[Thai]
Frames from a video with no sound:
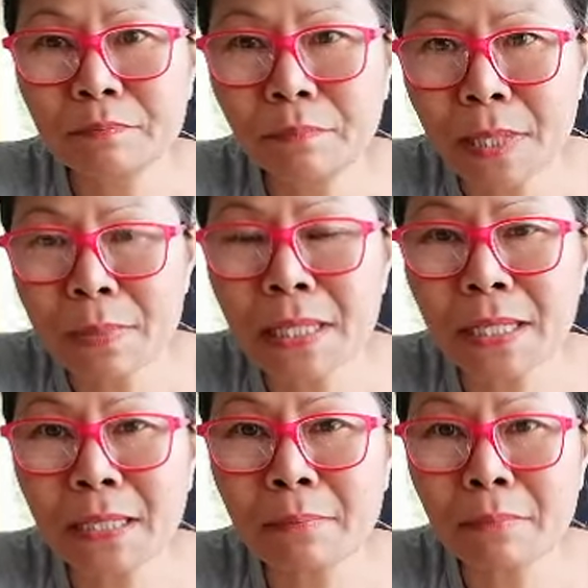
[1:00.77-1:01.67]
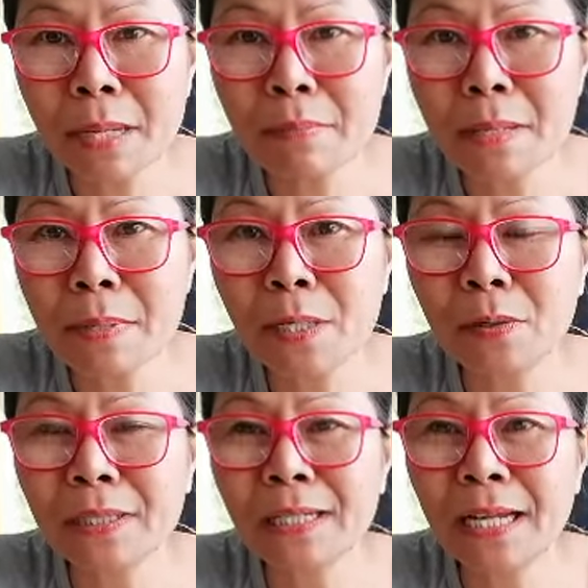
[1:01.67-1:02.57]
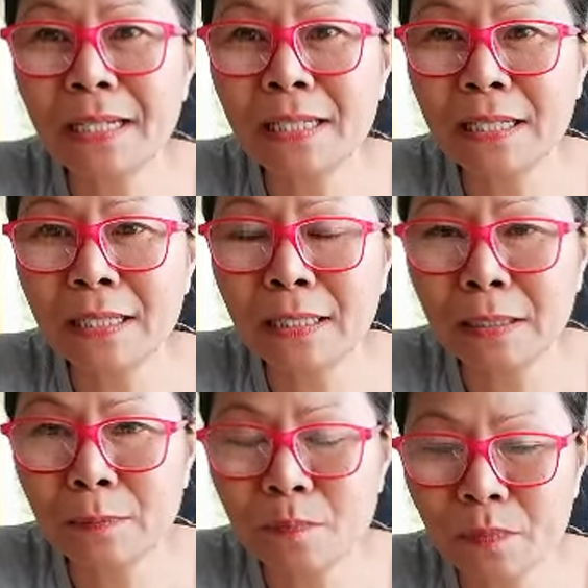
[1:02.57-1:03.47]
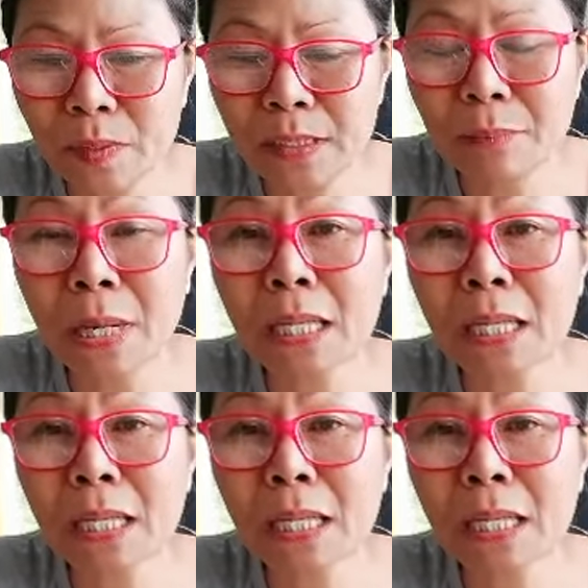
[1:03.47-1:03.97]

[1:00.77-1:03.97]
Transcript: ไม่มีไม่มีพี่น้องท่านใดที่จะมา